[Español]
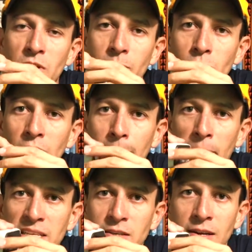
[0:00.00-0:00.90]
Por ejemplo, en la
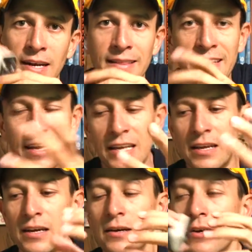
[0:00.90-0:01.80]
Petzl, en la
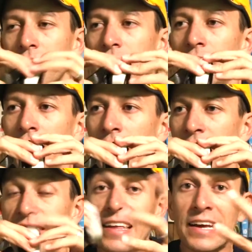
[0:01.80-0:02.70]
Tiquina, en
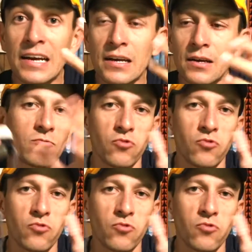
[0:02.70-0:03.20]
la Tica.